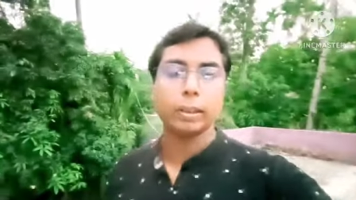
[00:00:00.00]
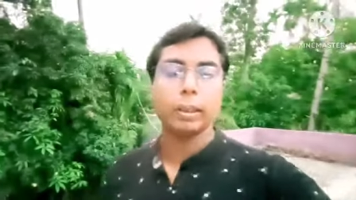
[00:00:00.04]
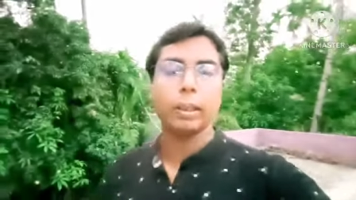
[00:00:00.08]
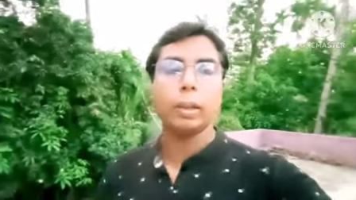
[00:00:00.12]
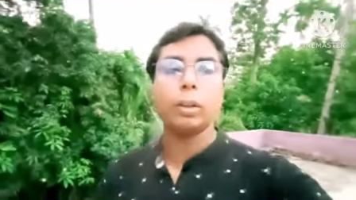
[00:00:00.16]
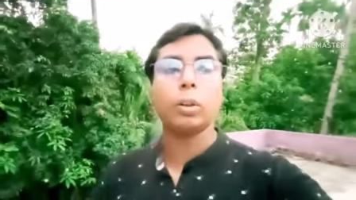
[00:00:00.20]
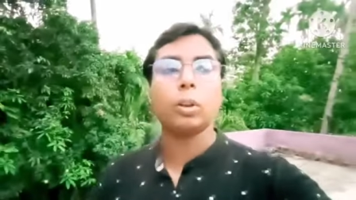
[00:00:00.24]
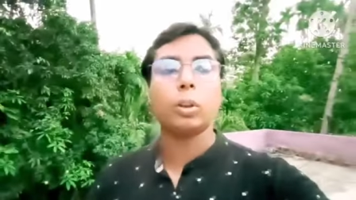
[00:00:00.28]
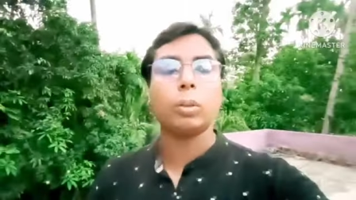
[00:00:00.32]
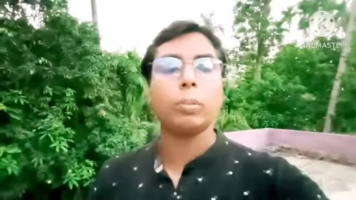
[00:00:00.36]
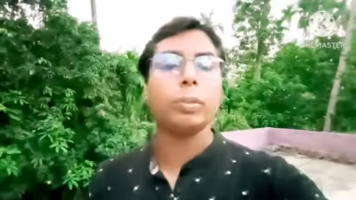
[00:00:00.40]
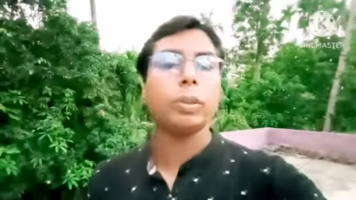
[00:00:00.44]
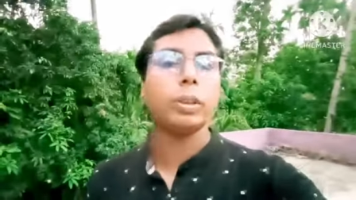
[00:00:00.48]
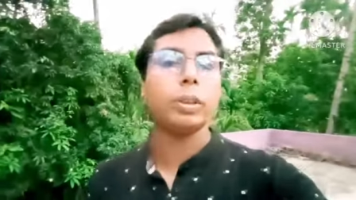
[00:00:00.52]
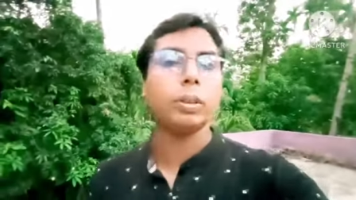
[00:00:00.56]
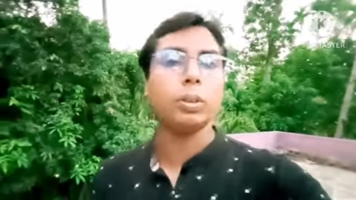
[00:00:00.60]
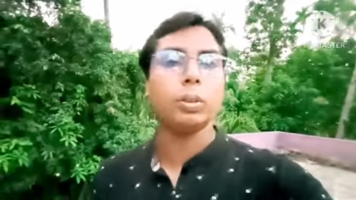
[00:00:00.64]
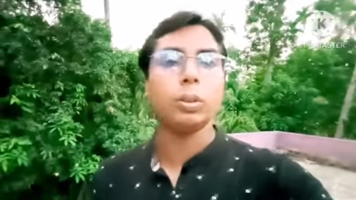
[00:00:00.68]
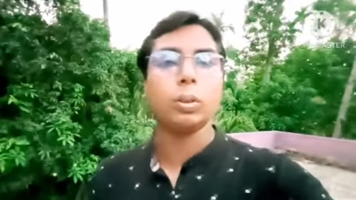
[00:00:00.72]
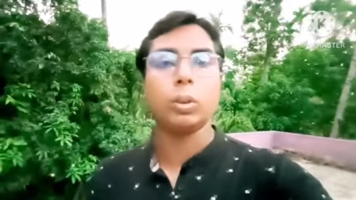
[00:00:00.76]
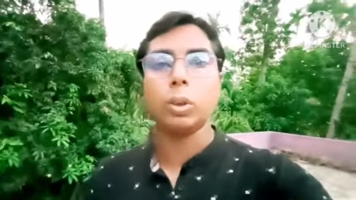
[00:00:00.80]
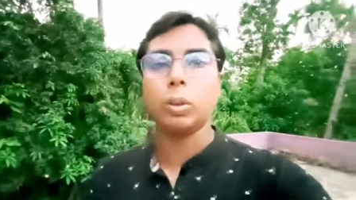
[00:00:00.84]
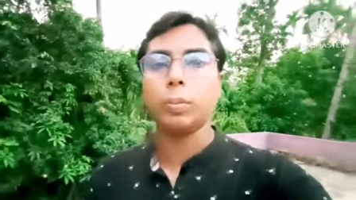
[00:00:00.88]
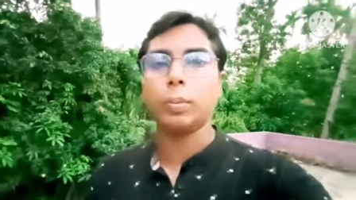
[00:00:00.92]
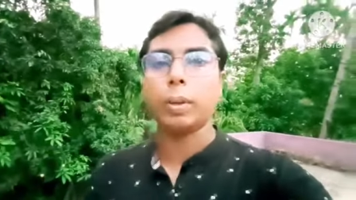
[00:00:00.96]
এরকম
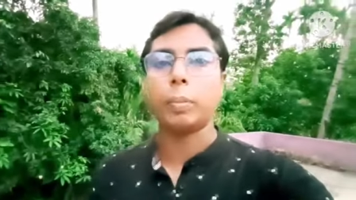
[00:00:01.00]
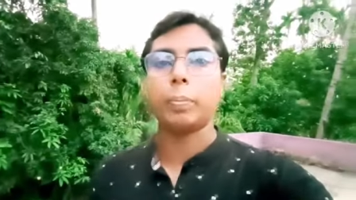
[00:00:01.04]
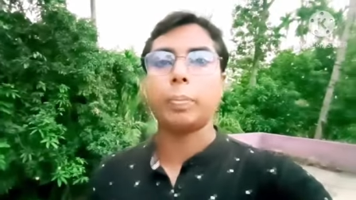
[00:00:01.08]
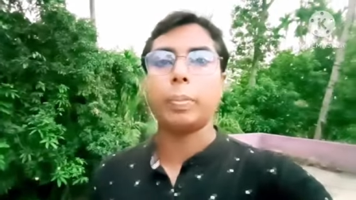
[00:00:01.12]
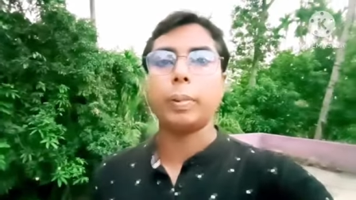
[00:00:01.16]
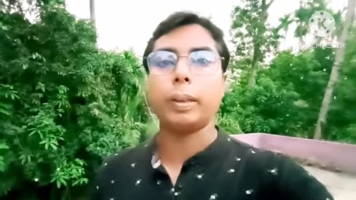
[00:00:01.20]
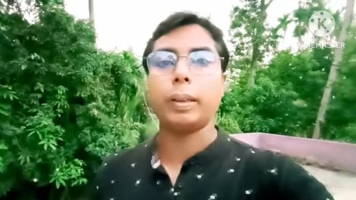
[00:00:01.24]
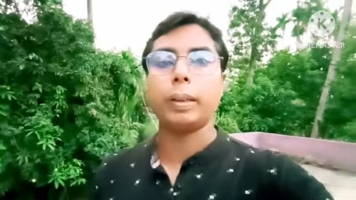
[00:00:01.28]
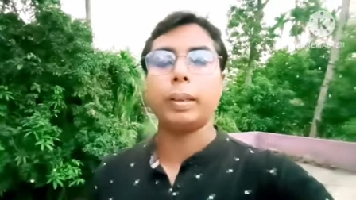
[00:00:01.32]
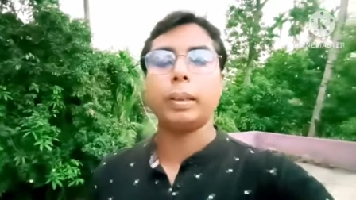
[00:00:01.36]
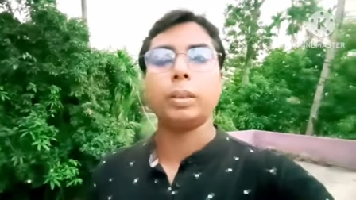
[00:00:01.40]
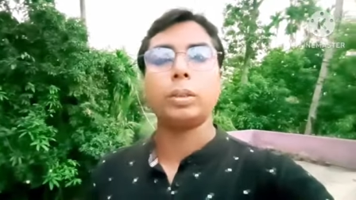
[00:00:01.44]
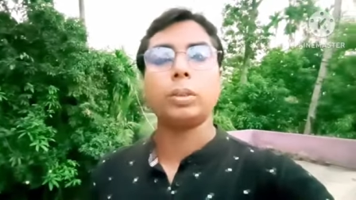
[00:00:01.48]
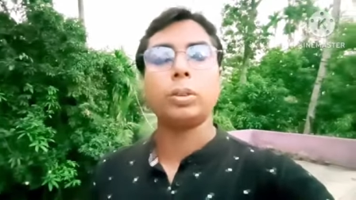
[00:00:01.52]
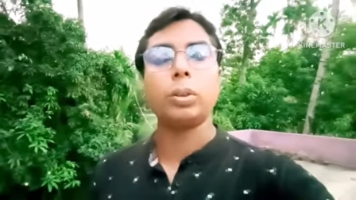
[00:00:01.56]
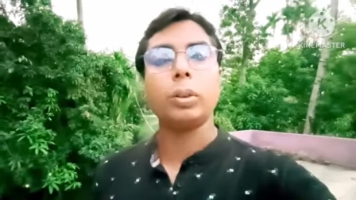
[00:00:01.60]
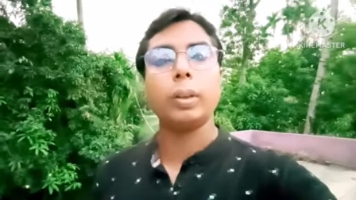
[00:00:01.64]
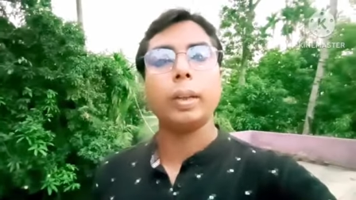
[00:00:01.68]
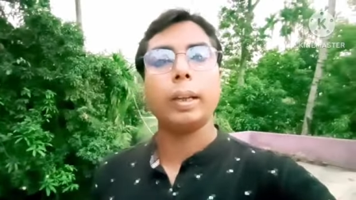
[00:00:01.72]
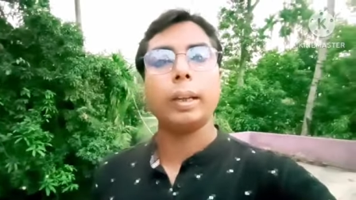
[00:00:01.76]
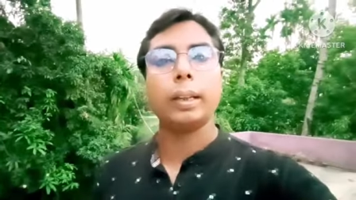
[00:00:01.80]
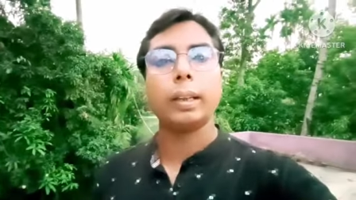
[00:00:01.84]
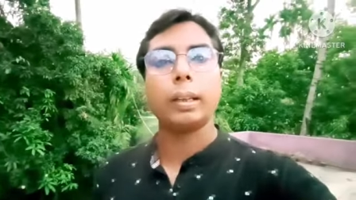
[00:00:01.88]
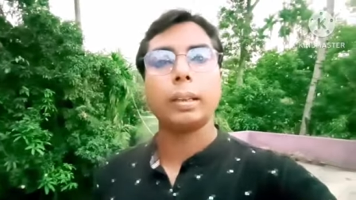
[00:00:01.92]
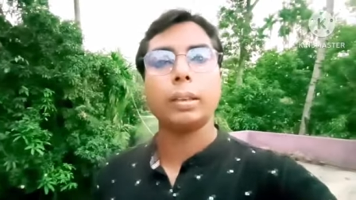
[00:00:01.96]
কিন্তু কোনো ব্যাপার নেই সো
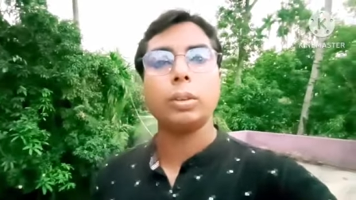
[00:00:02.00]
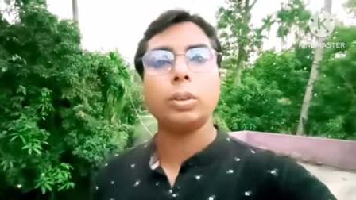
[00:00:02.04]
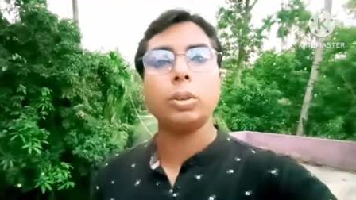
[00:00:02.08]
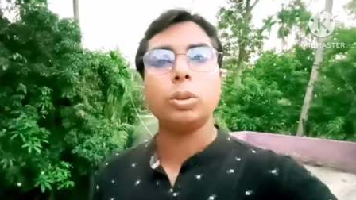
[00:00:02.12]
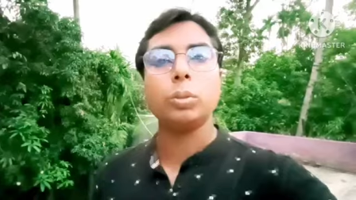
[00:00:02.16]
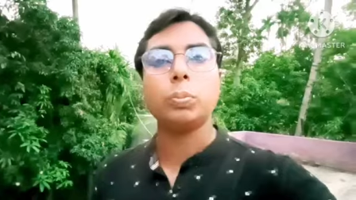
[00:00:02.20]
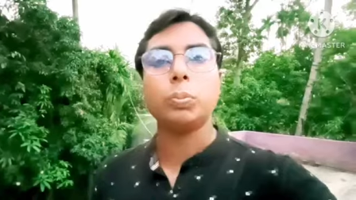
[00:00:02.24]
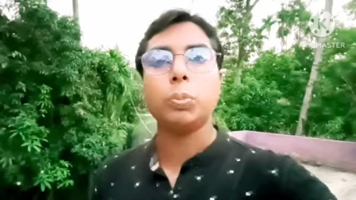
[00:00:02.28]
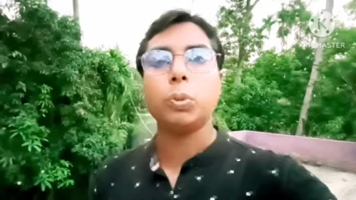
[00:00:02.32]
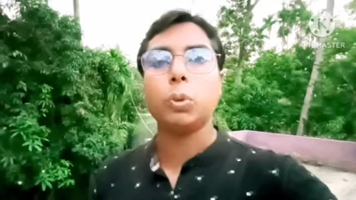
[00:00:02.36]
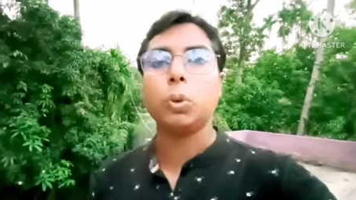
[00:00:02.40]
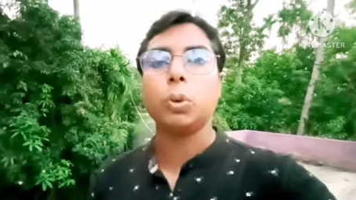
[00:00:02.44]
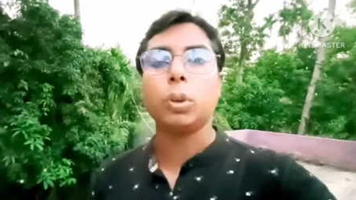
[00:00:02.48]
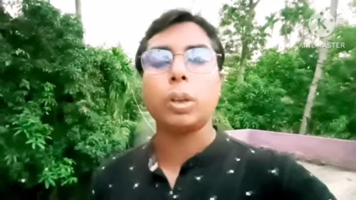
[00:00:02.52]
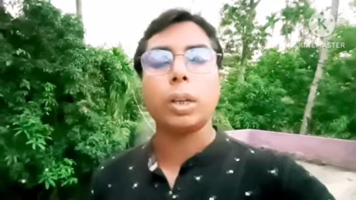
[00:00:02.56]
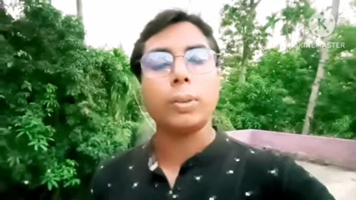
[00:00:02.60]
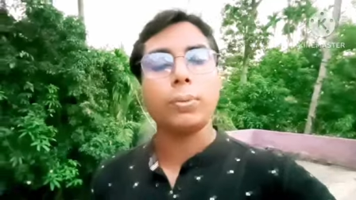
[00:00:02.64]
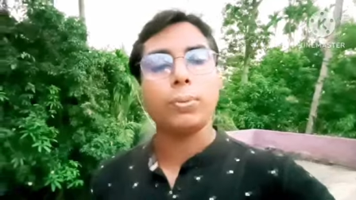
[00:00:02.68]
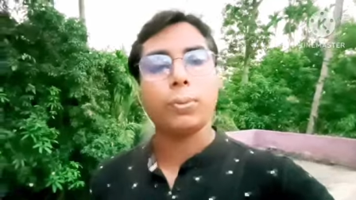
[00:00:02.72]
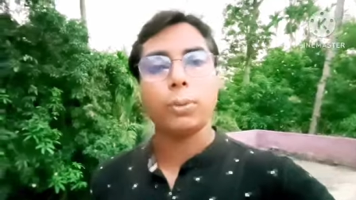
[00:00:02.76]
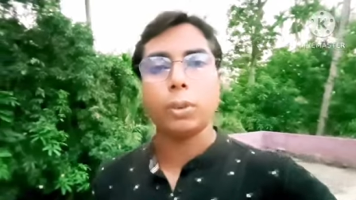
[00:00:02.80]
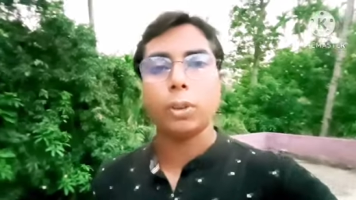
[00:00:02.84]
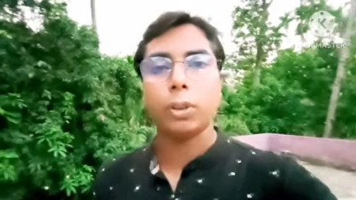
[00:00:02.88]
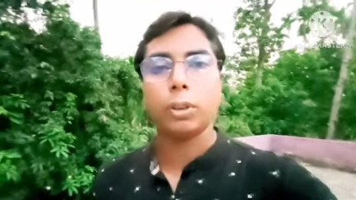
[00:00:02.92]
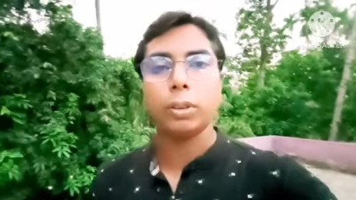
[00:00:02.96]
এটা কিন্তু পুরোটাই
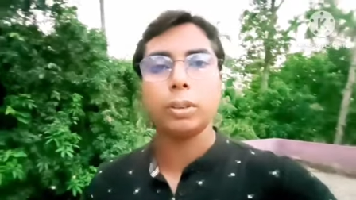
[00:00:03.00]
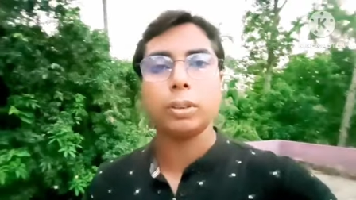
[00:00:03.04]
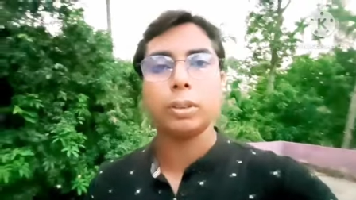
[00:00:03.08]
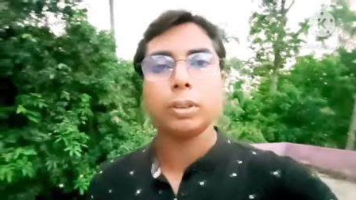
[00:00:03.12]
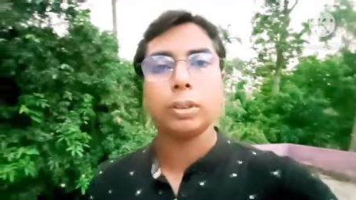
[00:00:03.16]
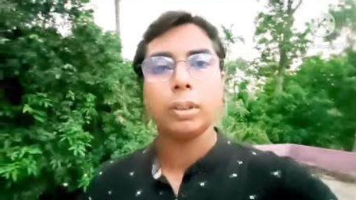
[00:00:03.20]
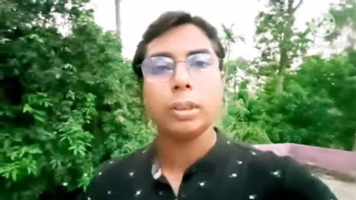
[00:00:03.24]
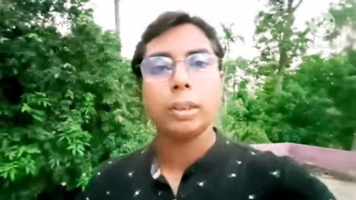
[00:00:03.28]
ফ্রড